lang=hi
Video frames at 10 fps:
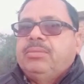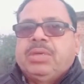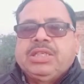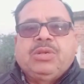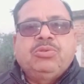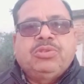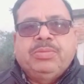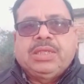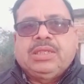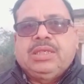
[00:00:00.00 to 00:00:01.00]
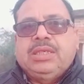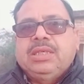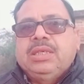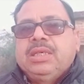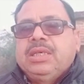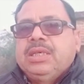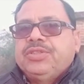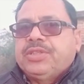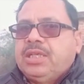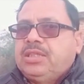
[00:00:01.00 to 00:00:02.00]
बाजारू कीमत
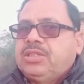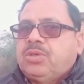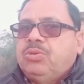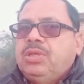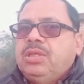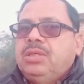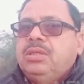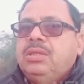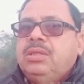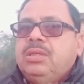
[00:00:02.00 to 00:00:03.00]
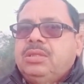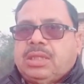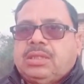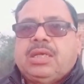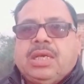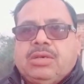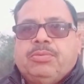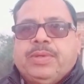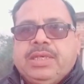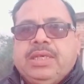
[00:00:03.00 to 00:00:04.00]
सैंतीस करोड़ सत्तर लाख
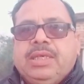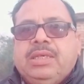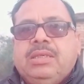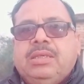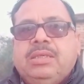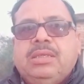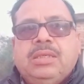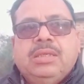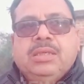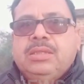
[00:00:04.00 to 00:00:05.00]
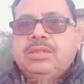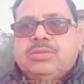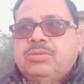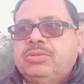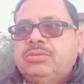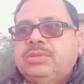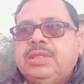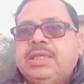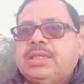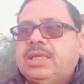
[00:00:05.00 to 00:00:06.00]
रुपए है जिसको
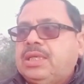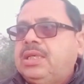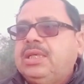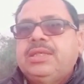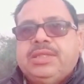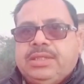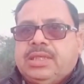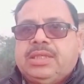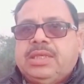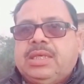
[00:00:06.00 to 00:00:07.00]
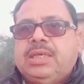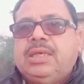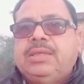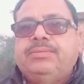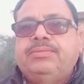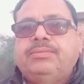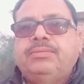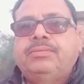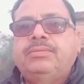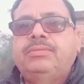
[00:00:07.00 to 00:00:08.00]
चिन्हित करके सीज कर दिया गया है
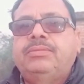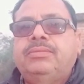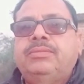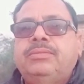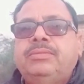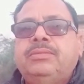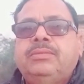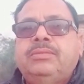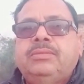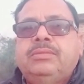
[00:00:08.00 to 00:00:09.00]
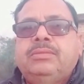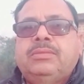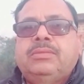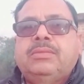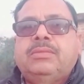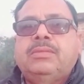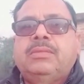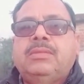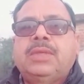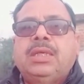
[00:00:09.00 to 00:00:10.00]
सर इसके अलावा किसी और की ज़मीन की
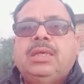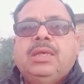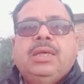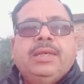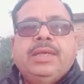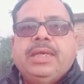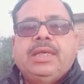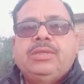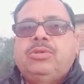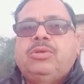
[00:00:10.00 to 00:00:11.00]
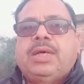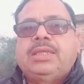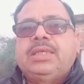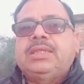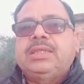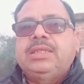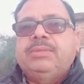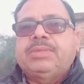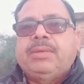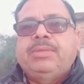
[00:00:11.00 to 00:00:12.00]
गई है नहीं नहीं जो आदेश
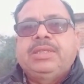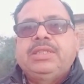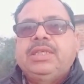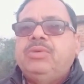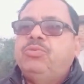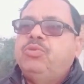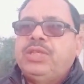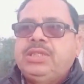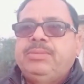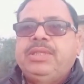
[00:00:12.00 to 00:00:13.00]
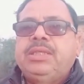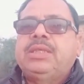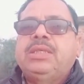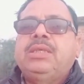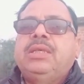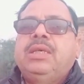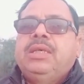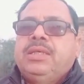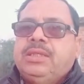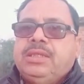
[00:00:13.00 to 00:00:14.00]
डीएम साहब ने दिए हैं वही ज़मीन इनकी
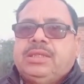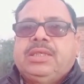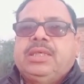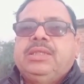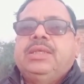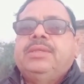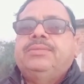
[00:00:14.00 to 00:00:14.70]
सीज की गई है